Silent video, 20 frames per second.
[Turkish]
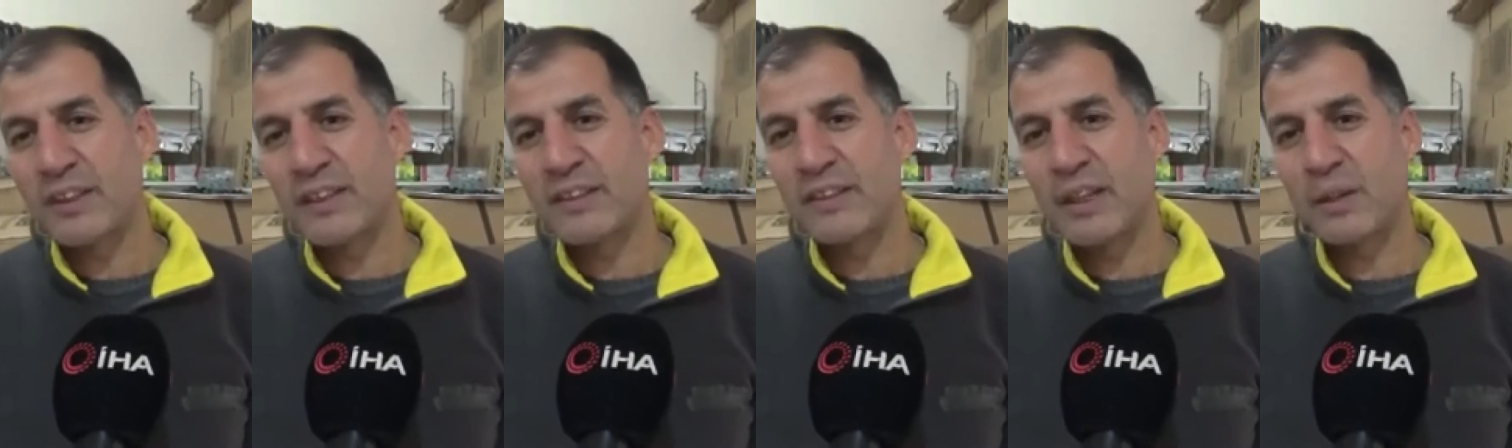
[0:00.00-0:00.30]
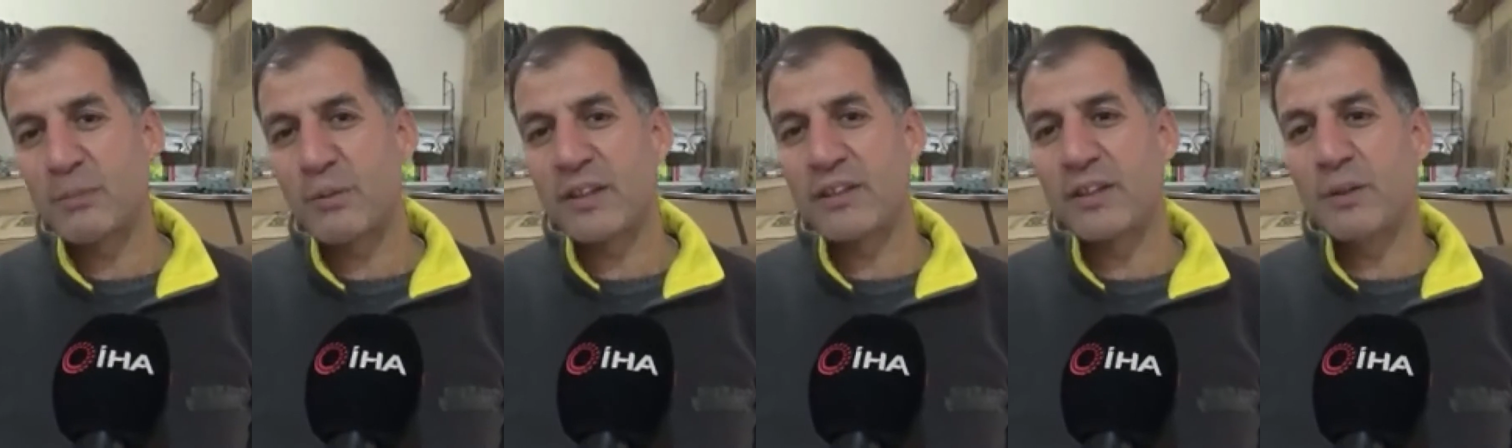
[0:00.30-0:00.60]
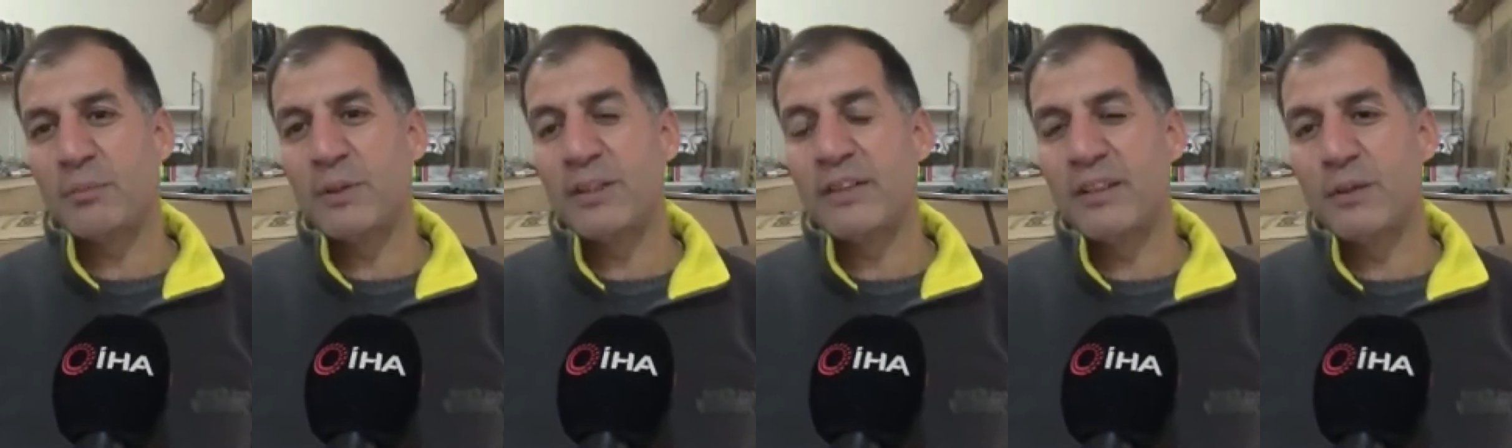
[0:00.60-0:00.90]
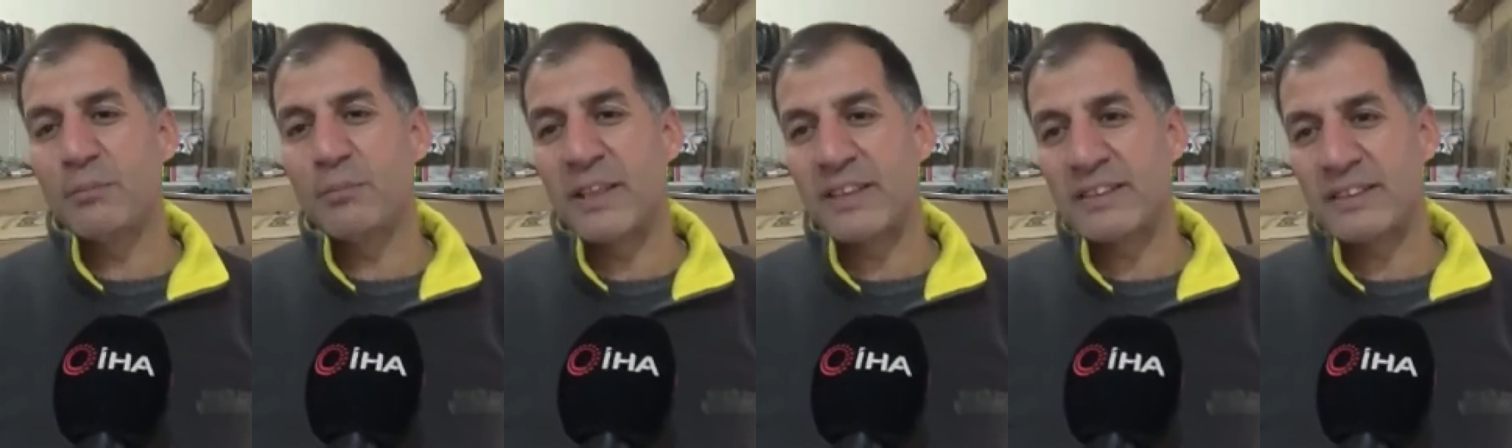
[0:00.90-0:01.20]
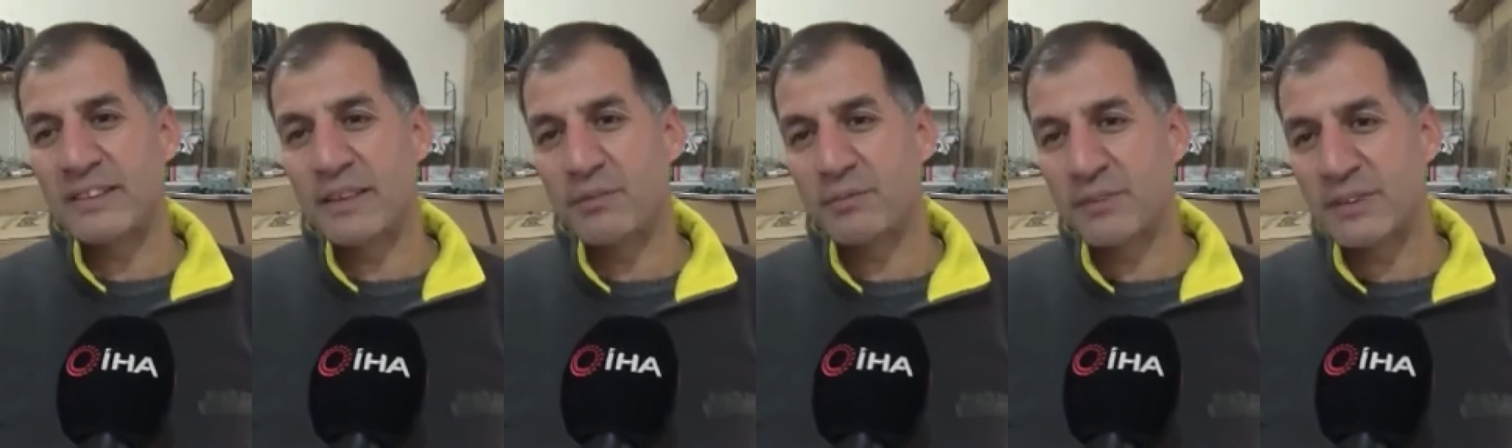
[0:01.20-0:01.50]
Yani Diyarbakır'da bilinen bir
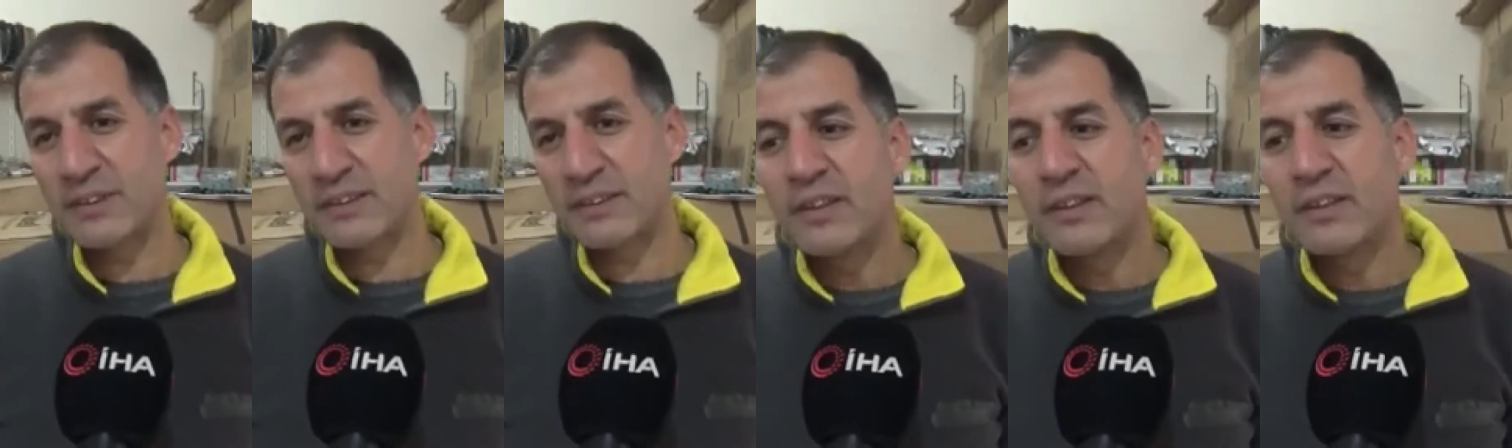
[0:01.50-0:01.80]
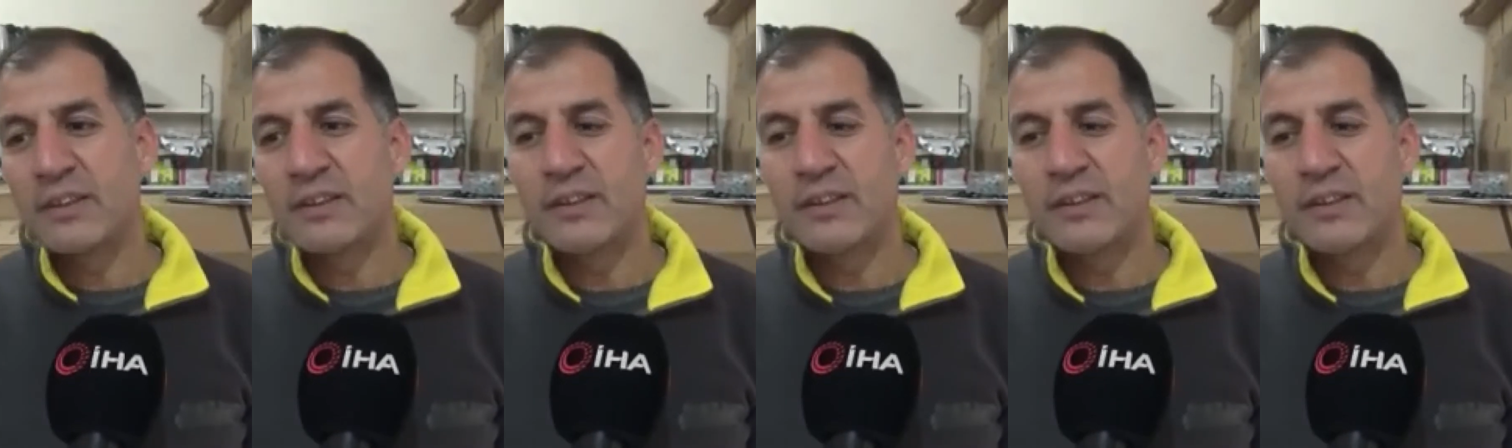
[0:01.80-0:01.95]
esnafız.